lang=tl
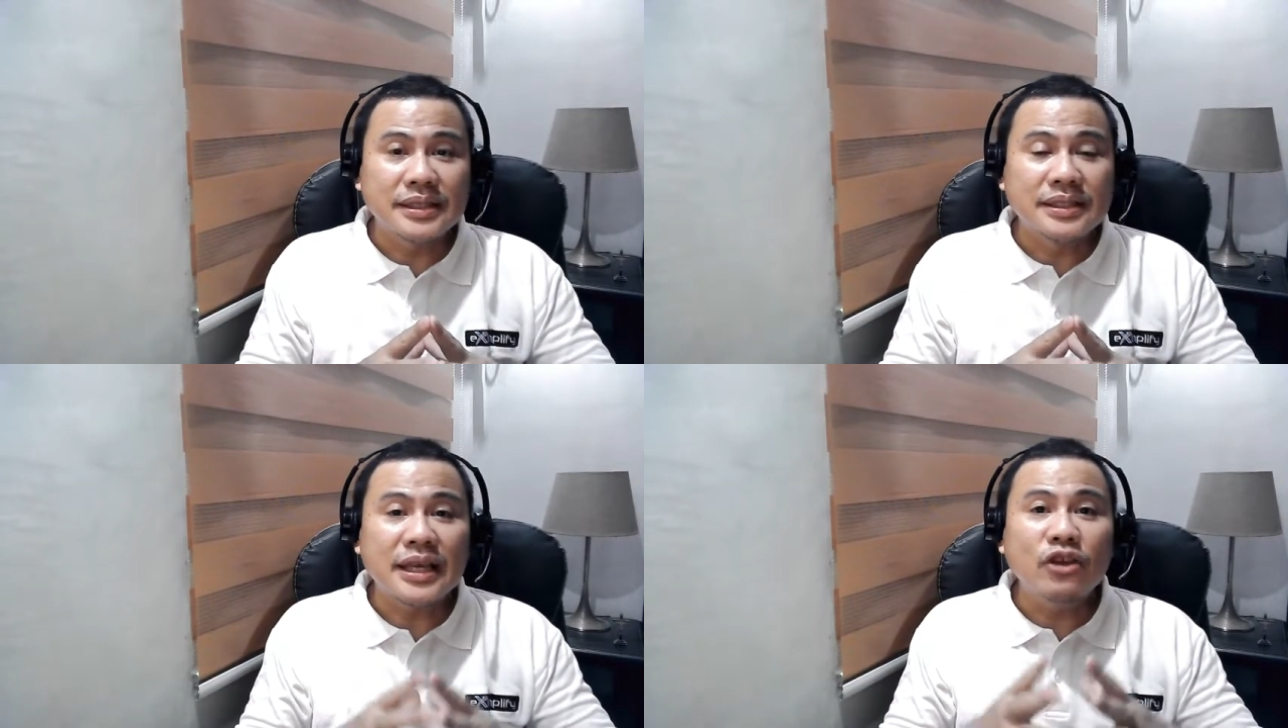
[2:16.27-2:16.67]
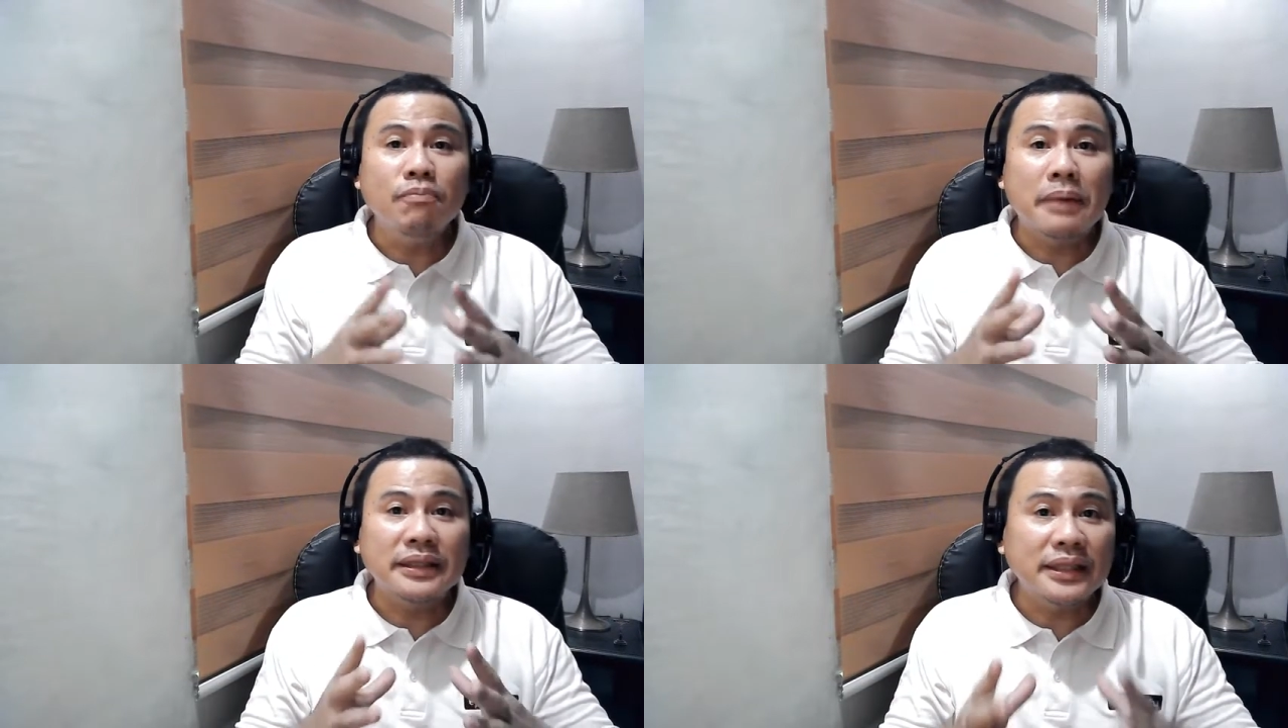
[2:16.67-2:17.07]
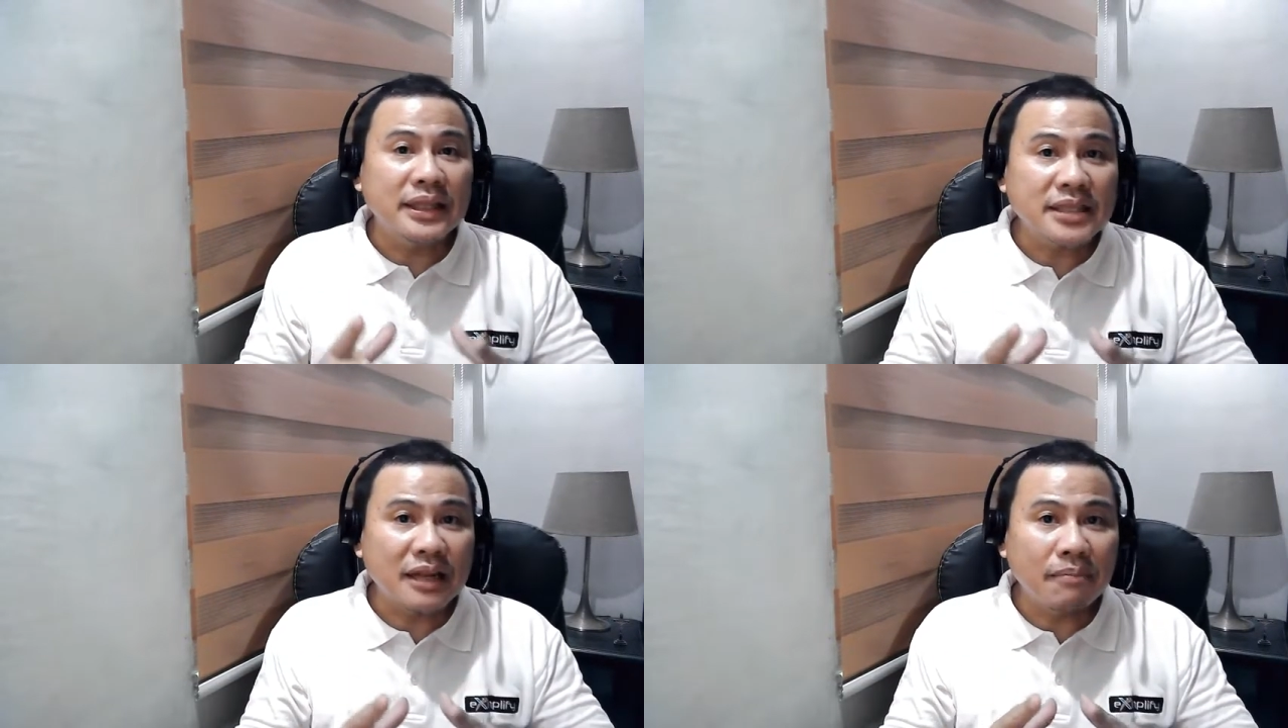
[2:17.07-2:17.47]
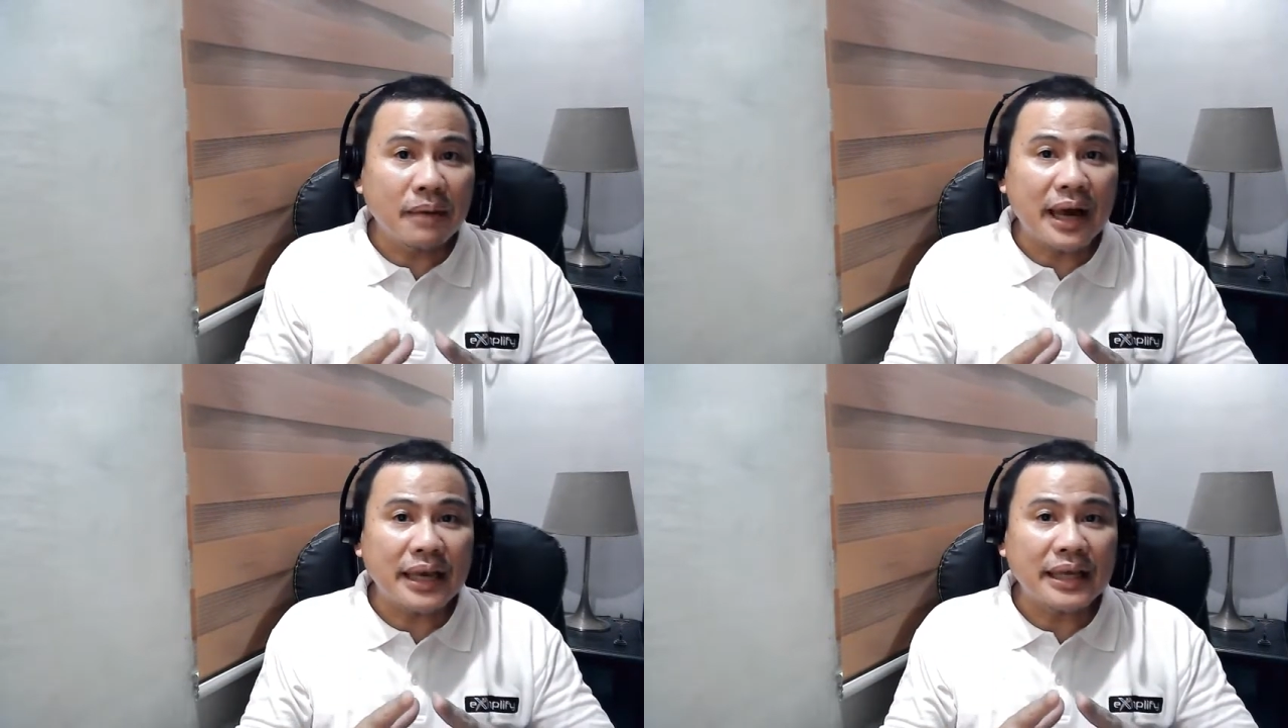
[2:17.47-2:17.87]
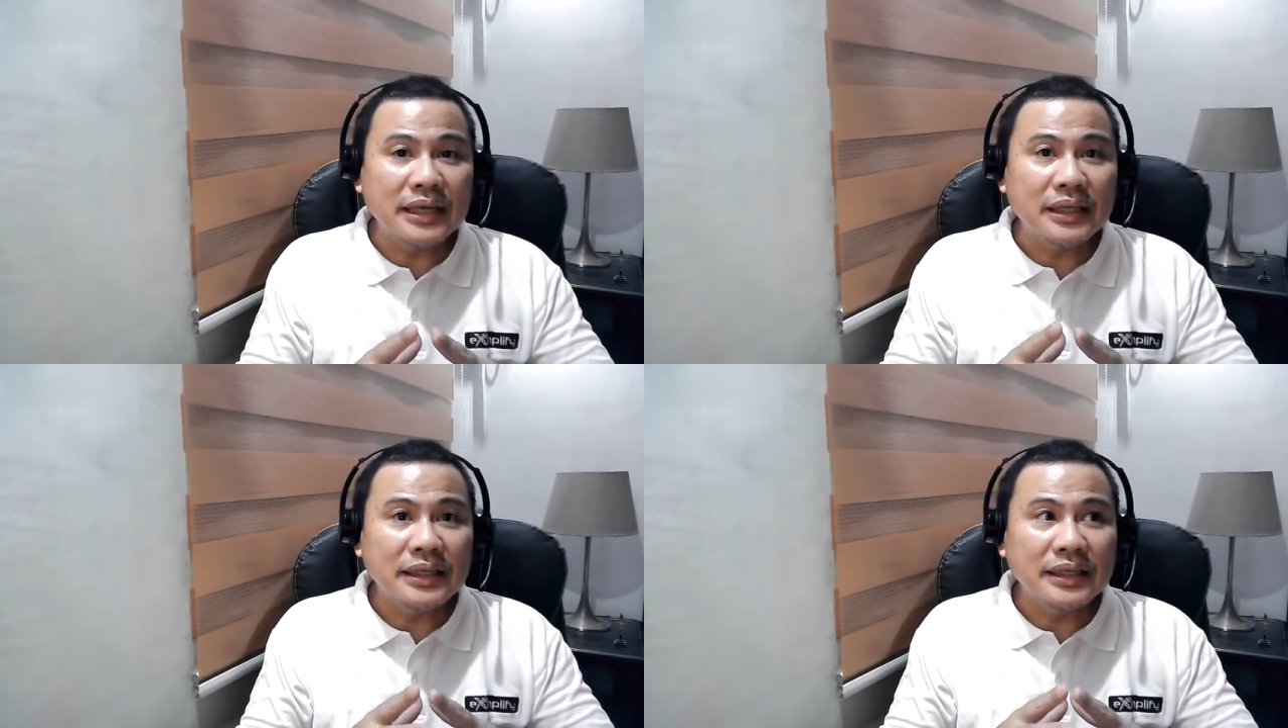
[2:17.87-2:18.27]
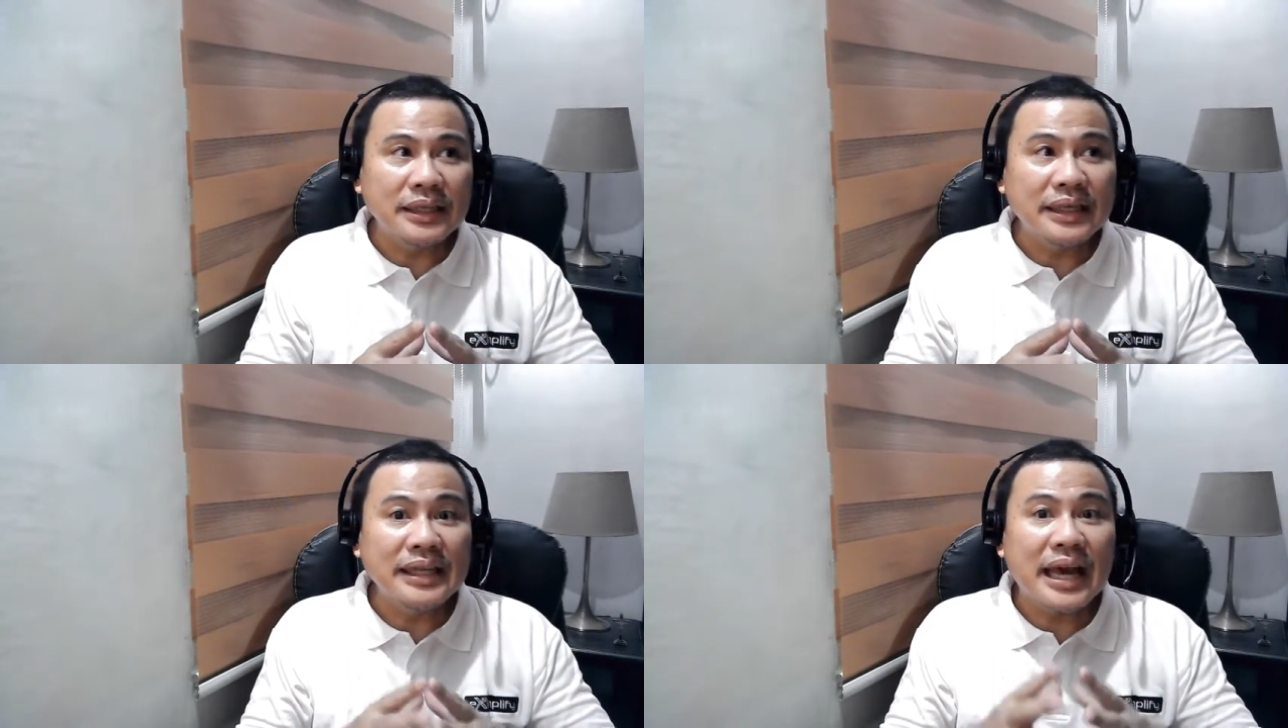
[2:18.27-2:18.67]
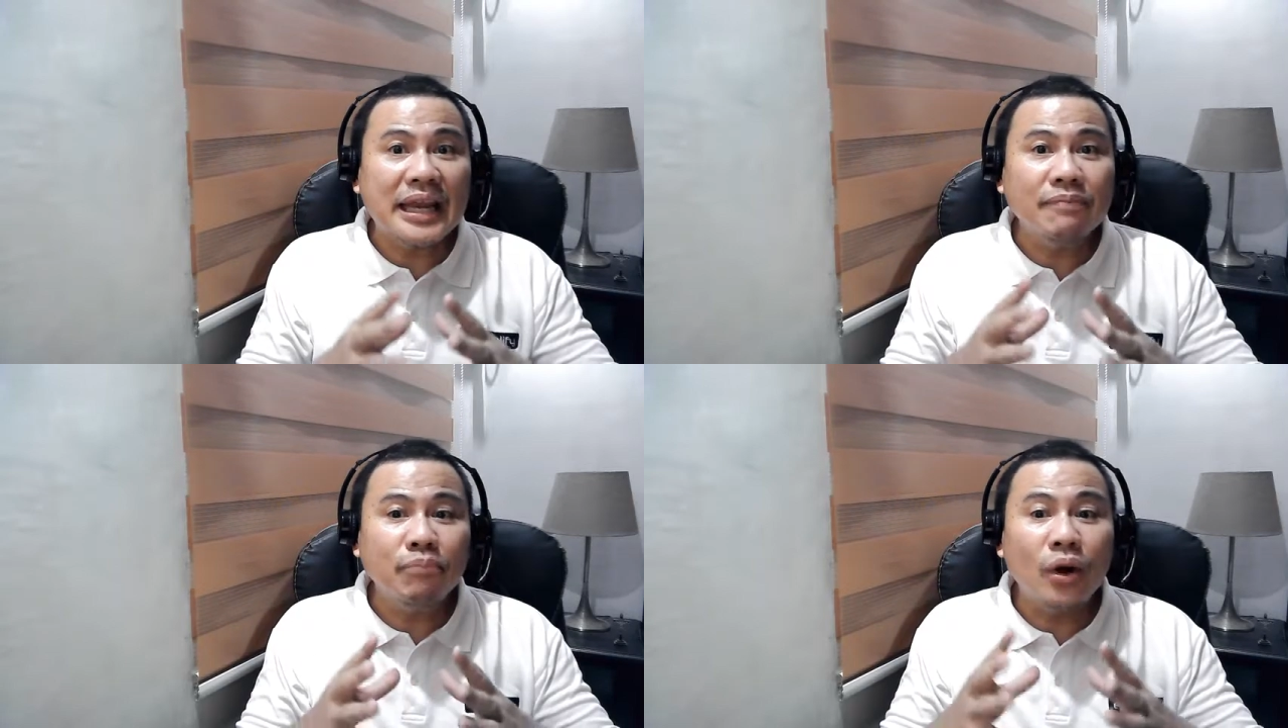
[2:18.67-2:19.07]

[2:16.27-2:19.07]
Sa iyong pagdadasal ba ay hinanap